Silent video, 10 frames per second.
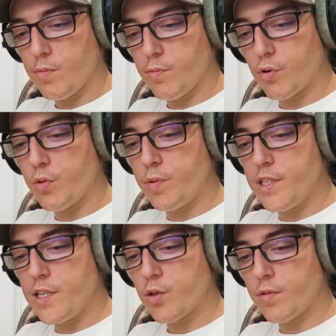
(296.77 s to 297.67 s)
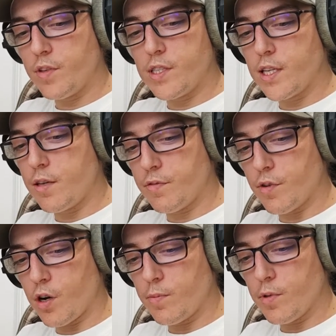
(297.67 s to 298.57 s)
pour le plaisir de fixer des
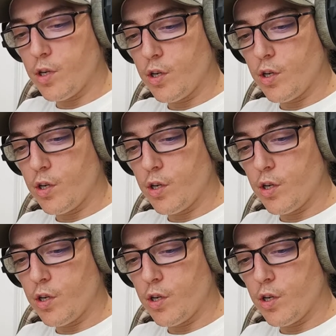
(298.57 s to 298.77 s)
formes,